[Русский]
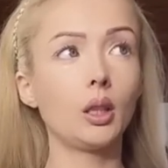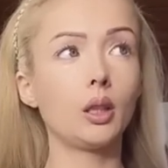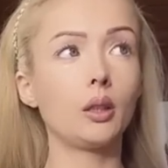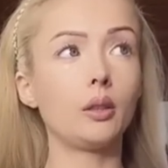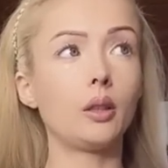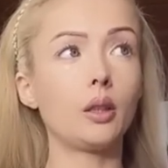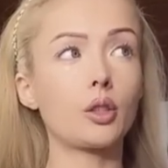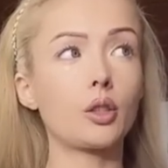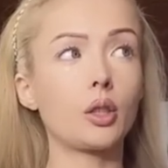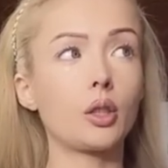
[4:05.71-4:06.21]

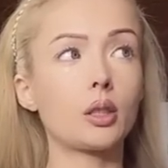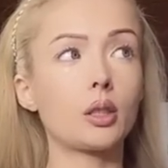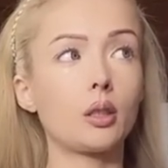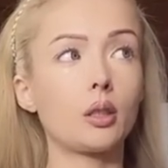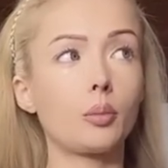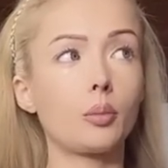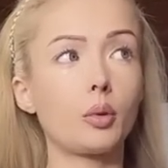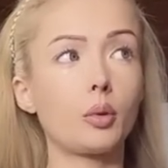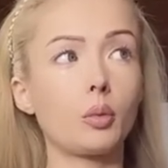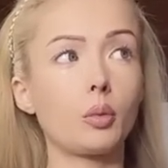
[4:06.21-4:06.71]
Даже если,
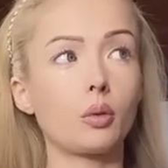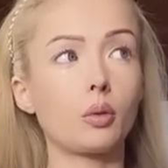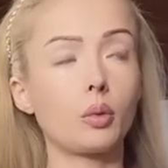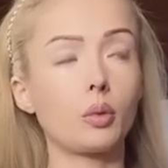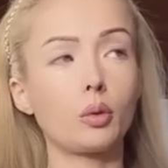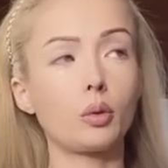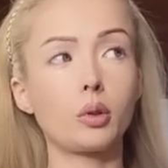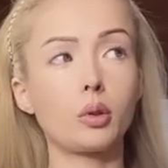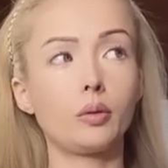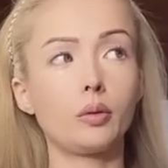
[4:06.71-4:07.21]
например, мне
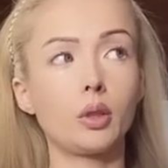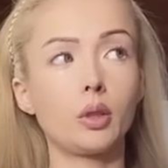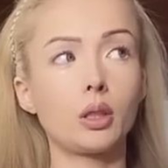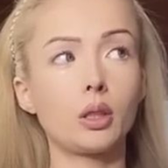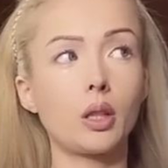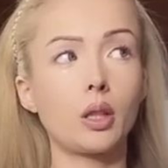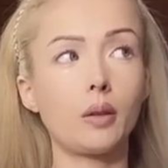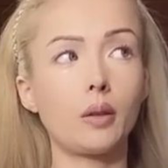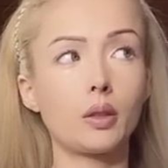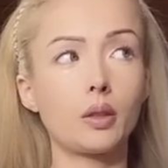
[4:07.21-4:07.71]
условно не
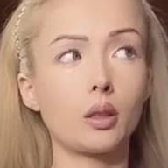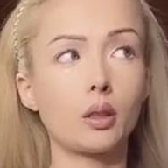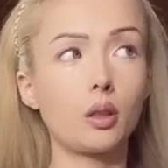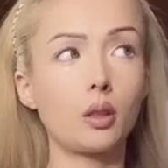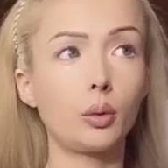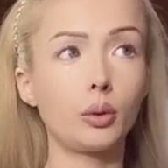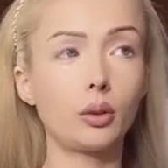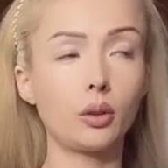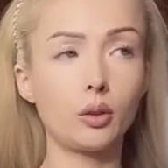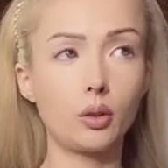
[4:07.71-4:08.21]
нравится
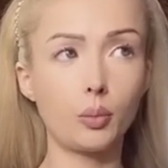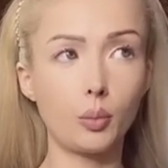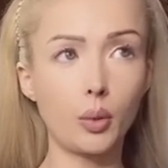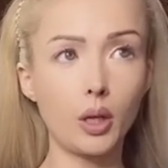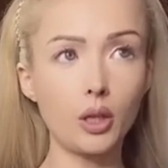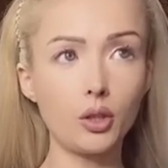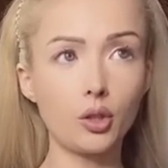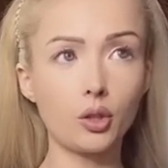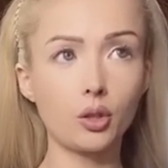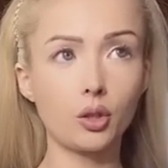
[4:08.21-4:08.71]
какой-то
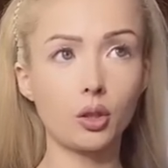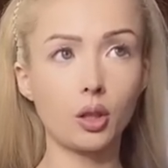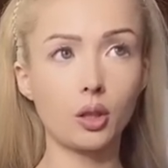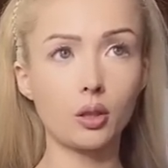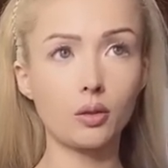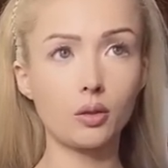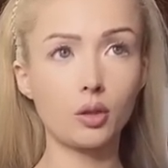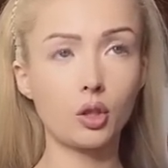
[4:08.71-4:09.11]
типаж да,